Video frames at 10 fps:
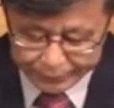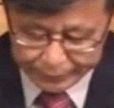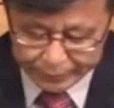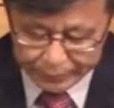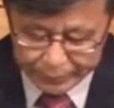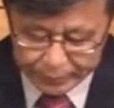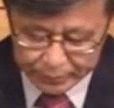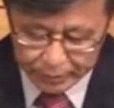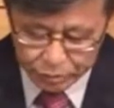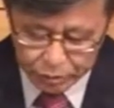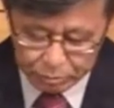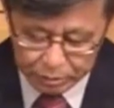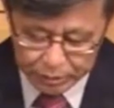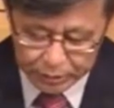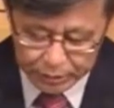어,
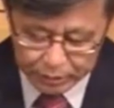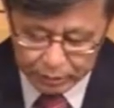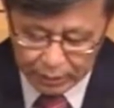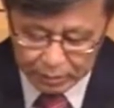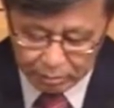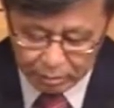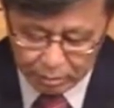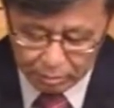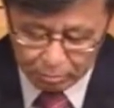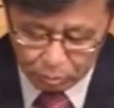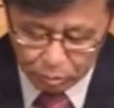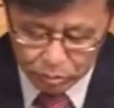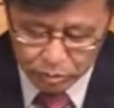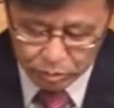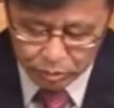예수님을 증거하는 목
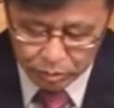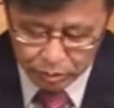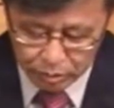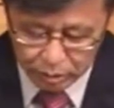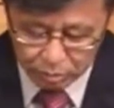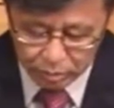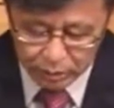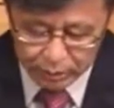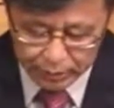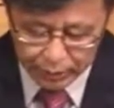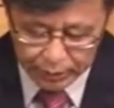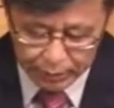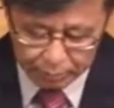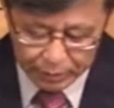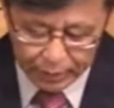목적을 오늘 이렇게
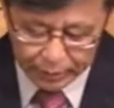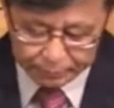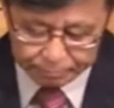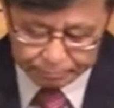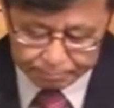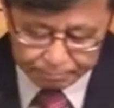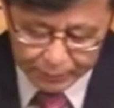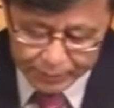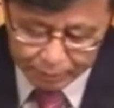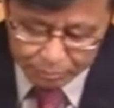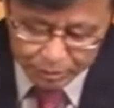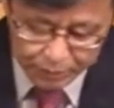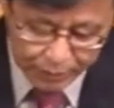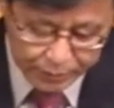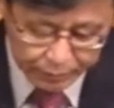얘기합니다. 3절
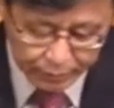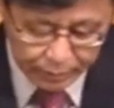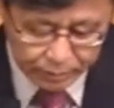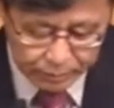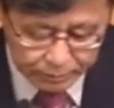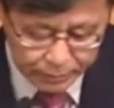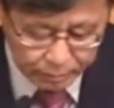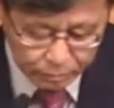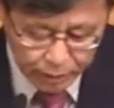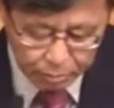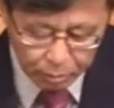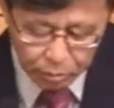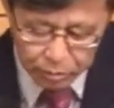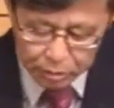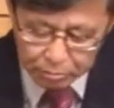4절에 우리가 보고
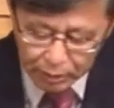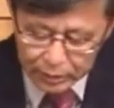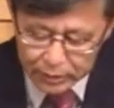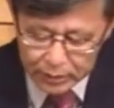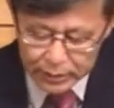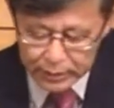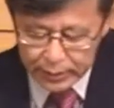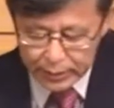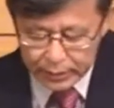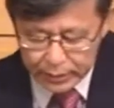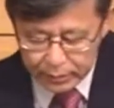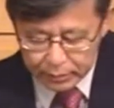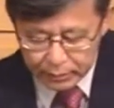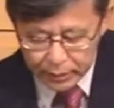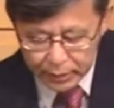들은 바를
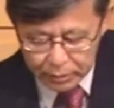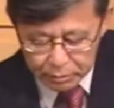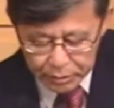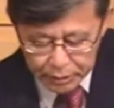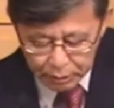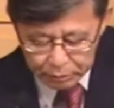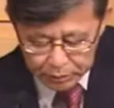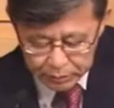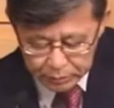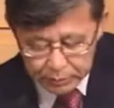너희에게도 전함은